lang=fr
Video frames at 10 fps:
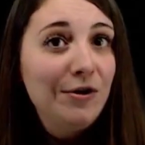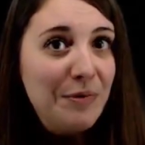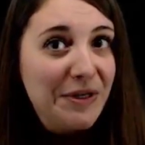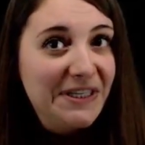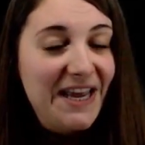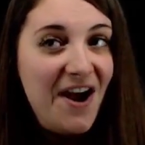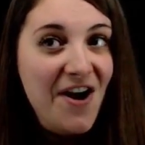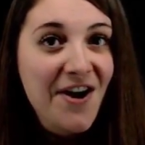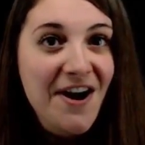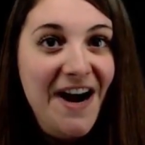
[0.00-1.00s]
une petite
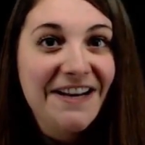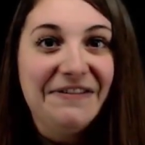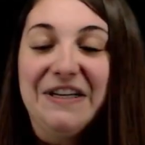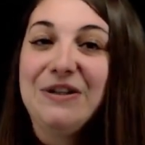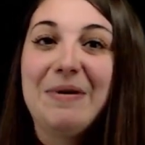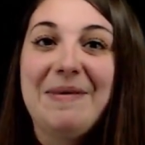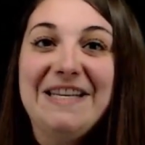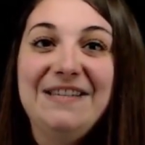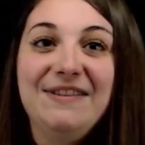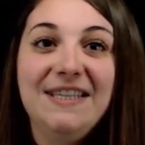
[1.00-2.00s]
erreur en effectuant ma
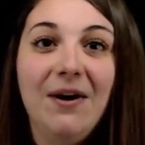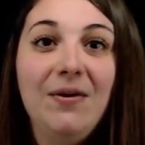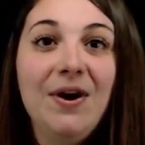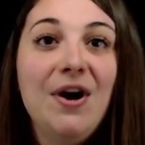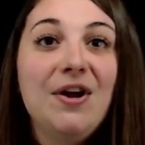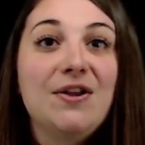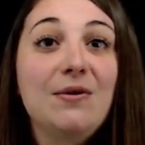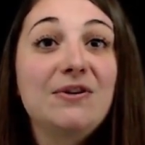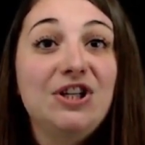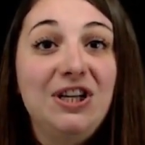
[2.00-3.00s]
division.
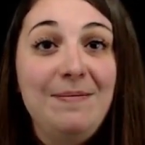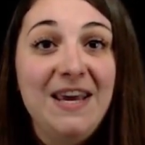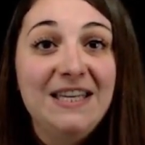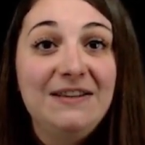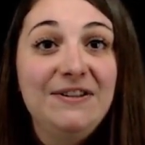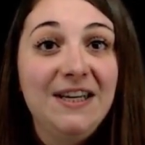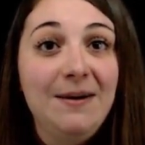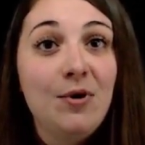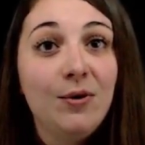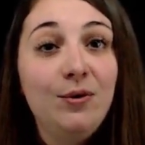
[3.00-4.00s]
Donc, j'ai bien divisé
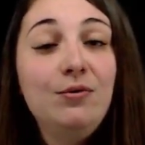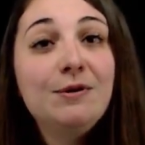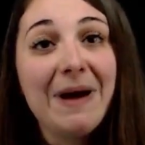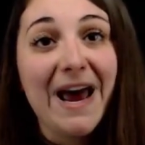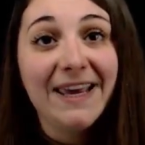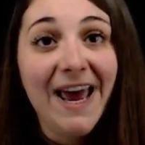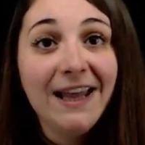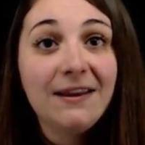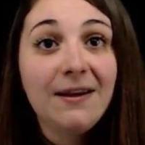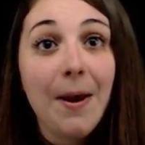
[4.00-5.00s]
mon 12 par 4,
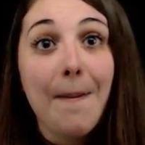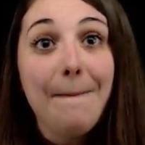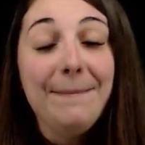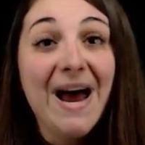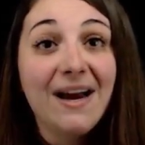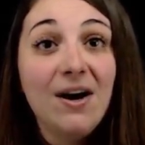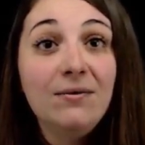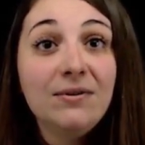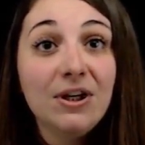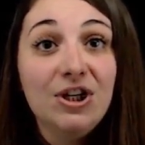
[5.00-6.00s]
par
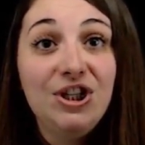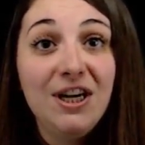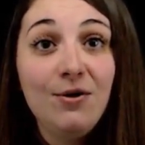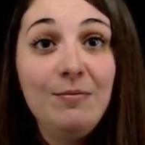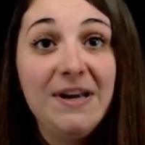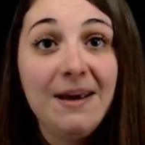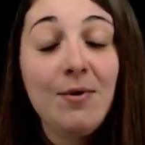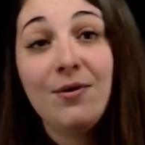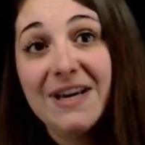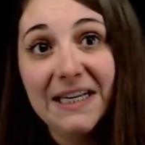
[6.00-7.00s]
contre, j'ai oublié
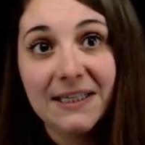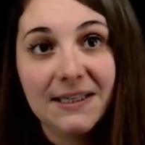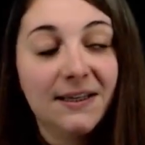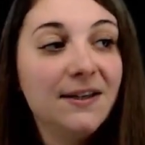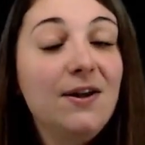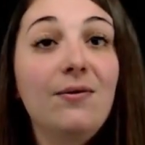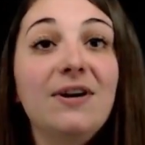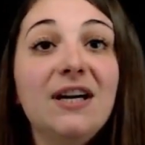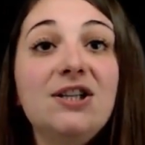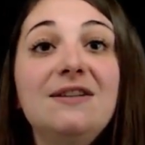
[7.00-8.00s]
mon x.
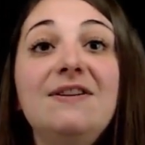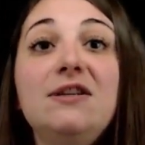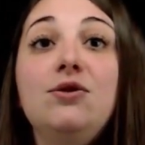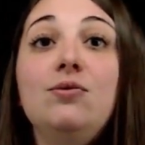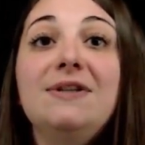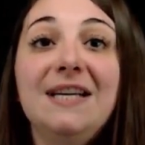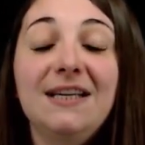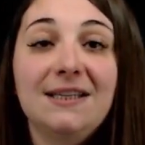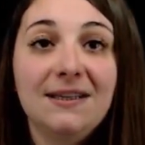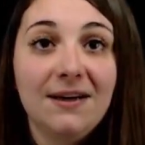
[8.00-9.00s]
Donc, quand je divise
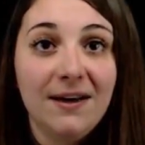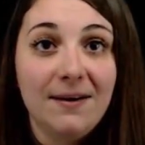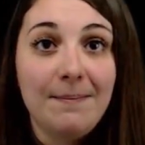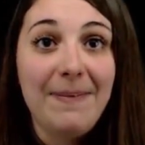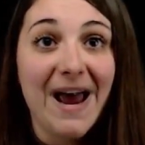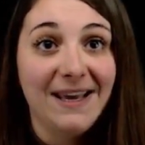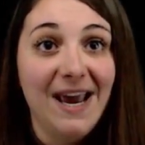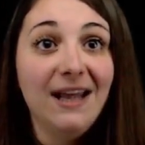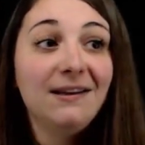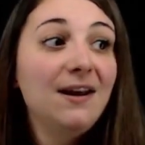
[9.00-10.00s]
12x par
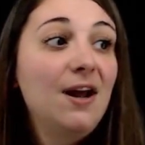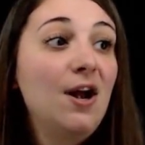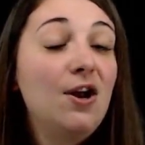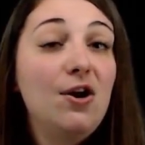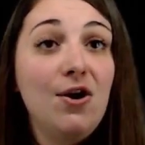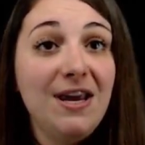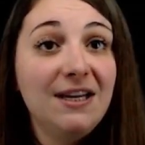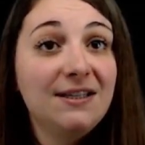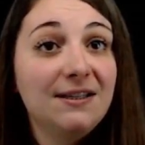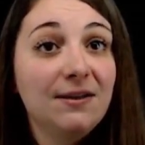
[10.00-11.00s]
4, le
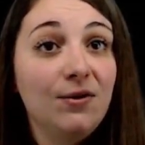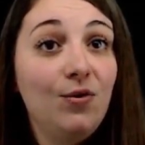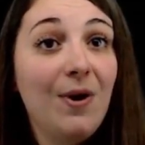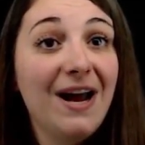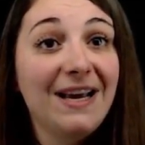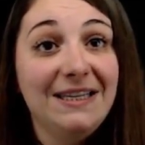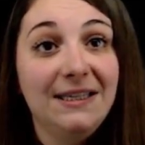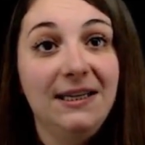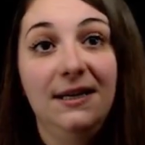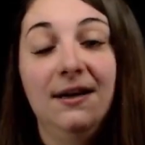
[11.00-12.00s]
x doit
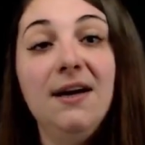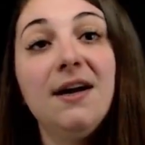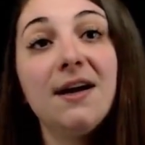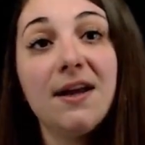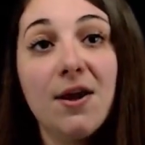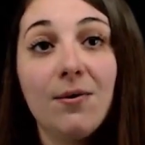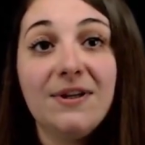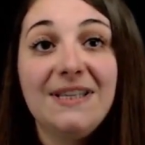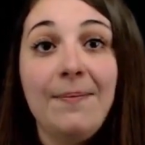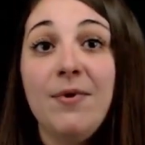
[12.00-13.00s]
rester.
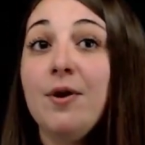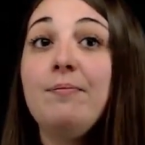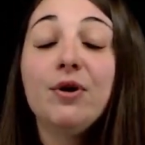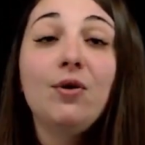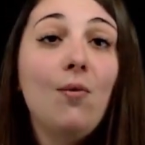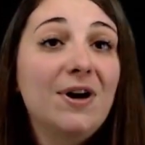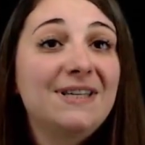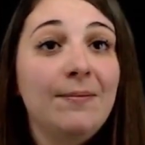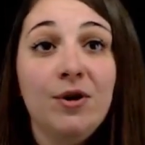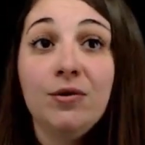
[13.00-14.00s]
Donc, ça me donne pas 3,
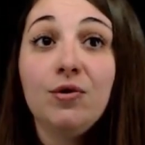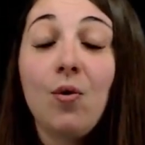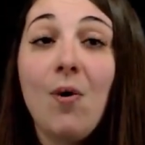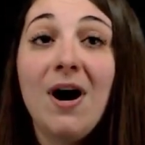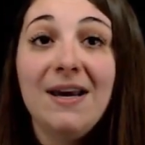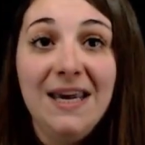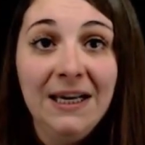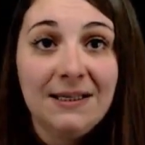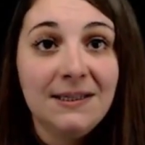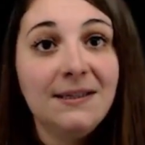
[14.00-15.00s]
ça me donne
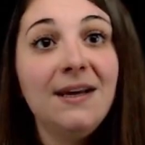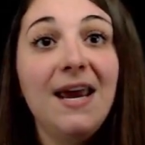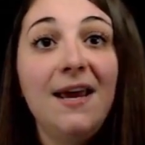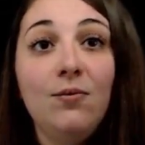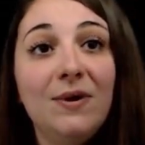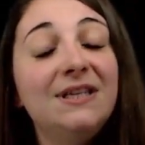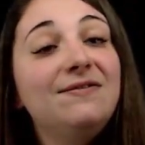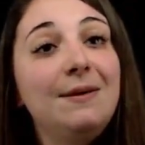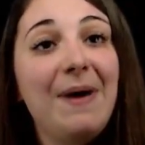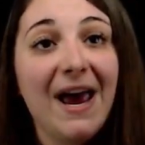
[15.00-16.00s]
3x et 8
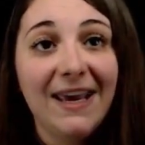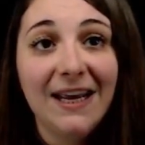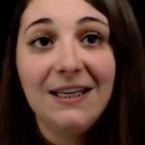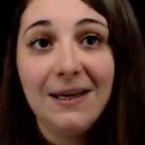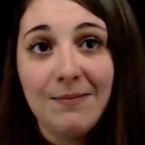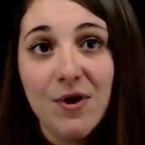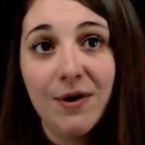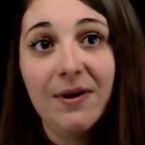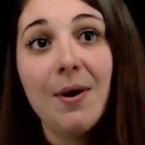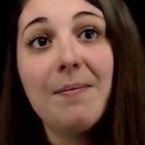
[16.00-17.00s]
divisé par 4 qui me
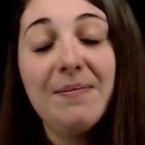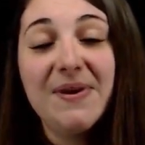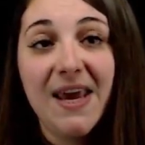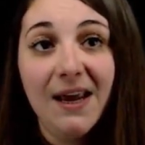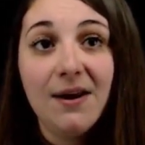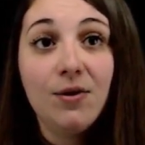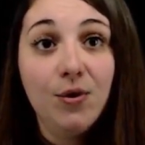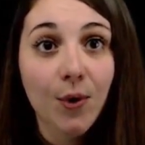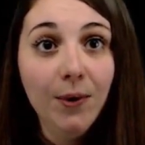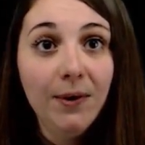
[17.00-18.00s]
donne bien
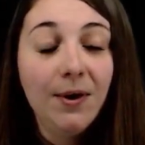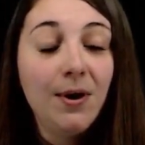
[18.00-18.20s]
2.